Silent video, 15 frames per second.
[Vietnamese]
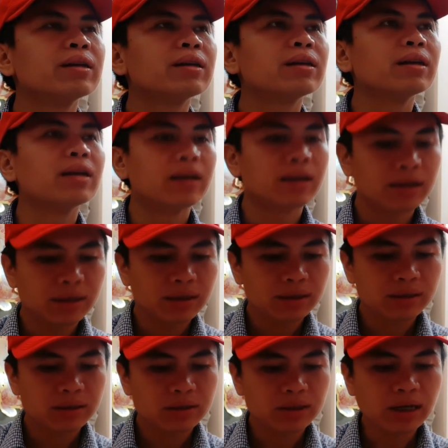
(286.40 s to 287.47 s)
để
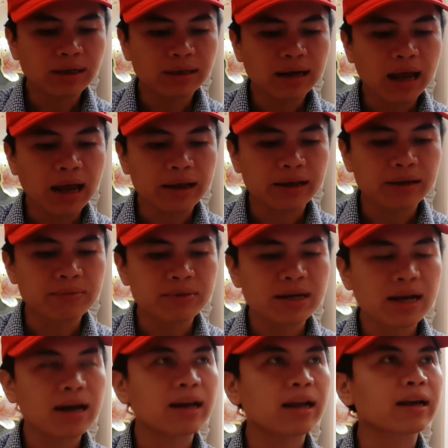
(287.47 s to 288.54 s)
check lại kiểm
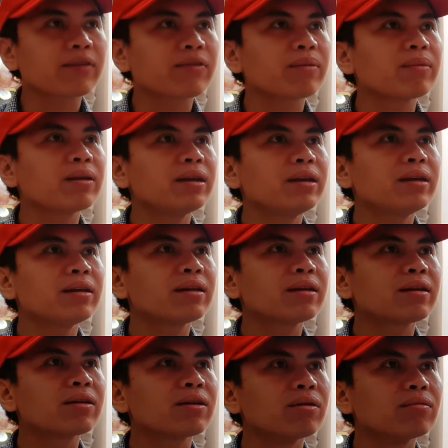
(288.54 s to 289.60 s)
tra lại cái pháp lý
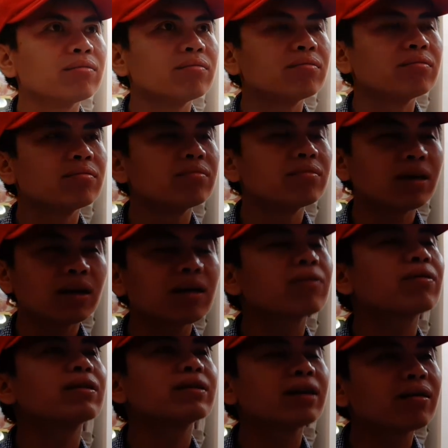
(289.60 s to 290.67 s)
cũng rất
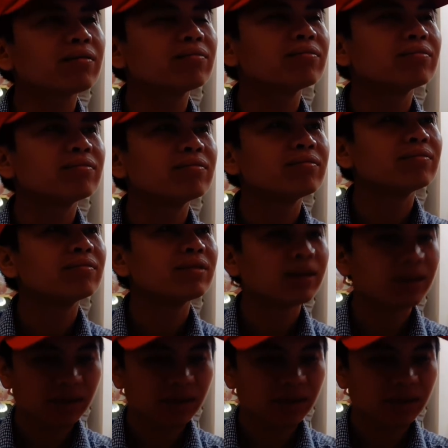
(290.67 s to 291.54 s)
quan trọng rất